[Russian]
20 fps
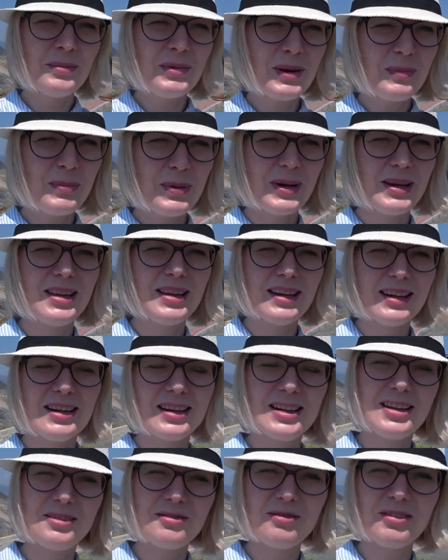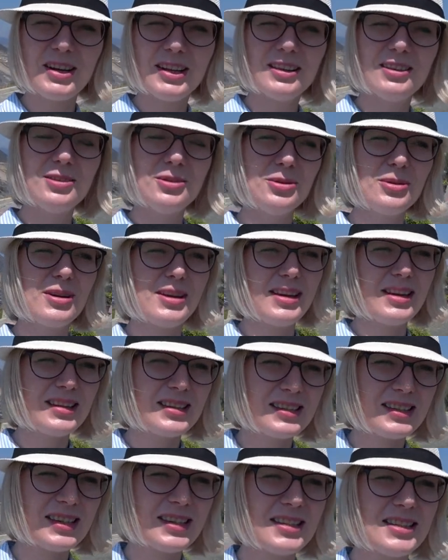мы приехали в одно
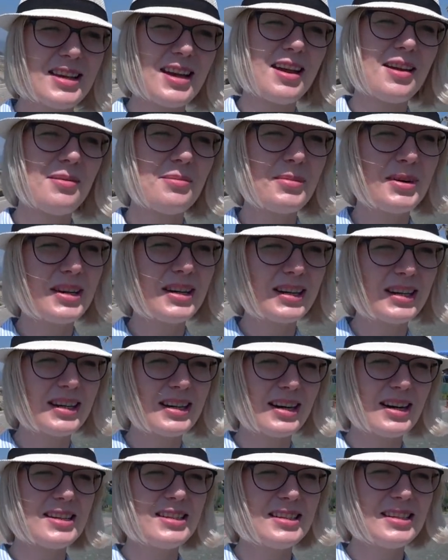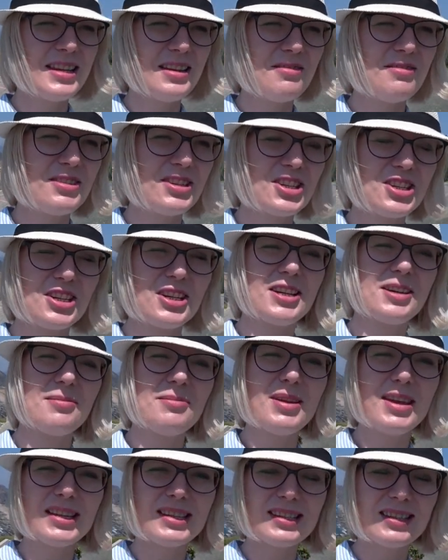из самых красивейших
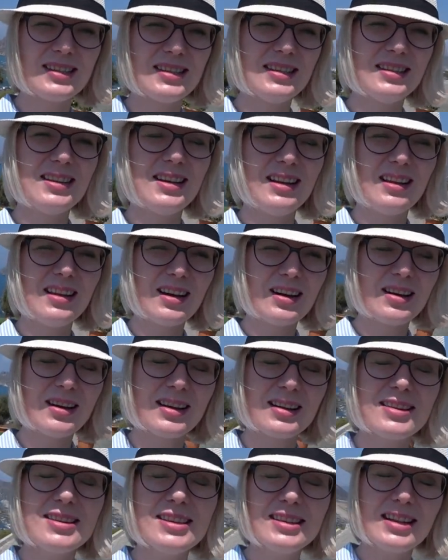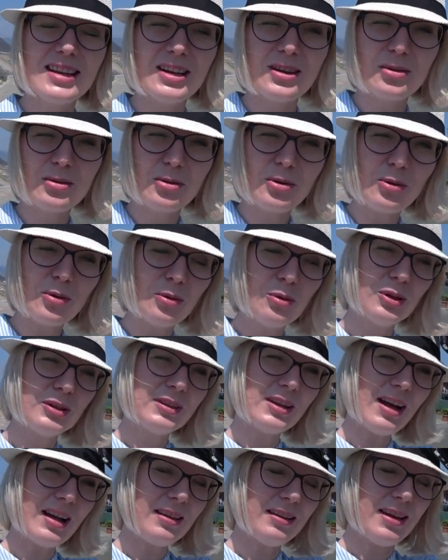мест недалеко от
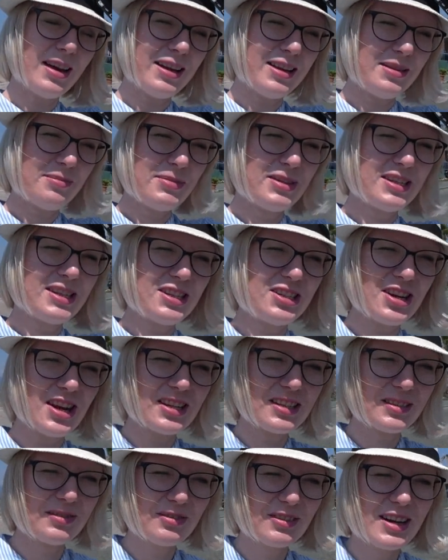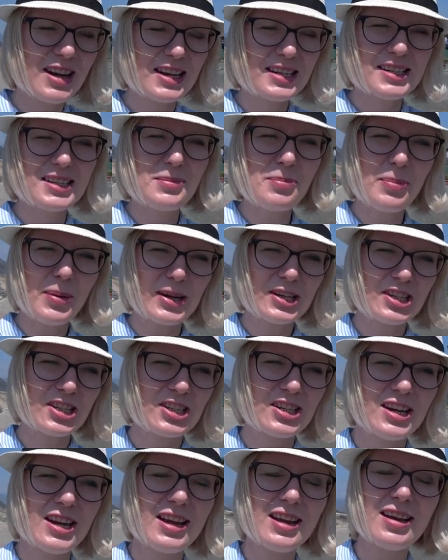Алани. Мы сейчас в
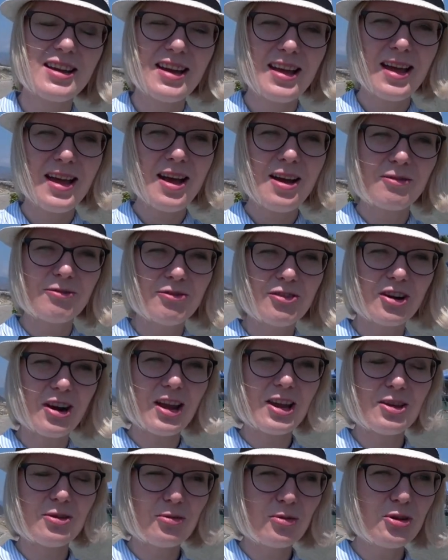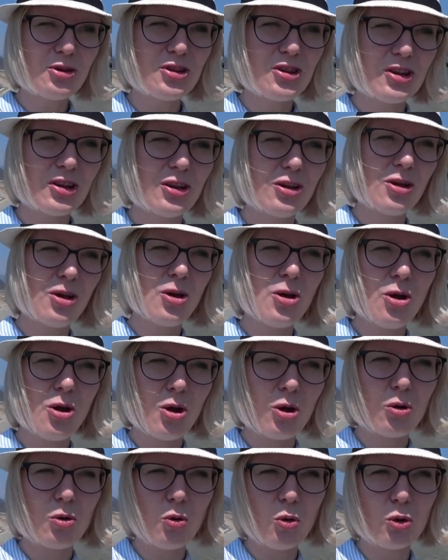Газипаше, в районе
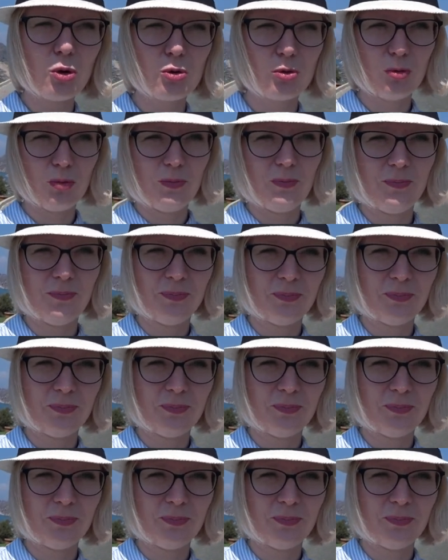Кору.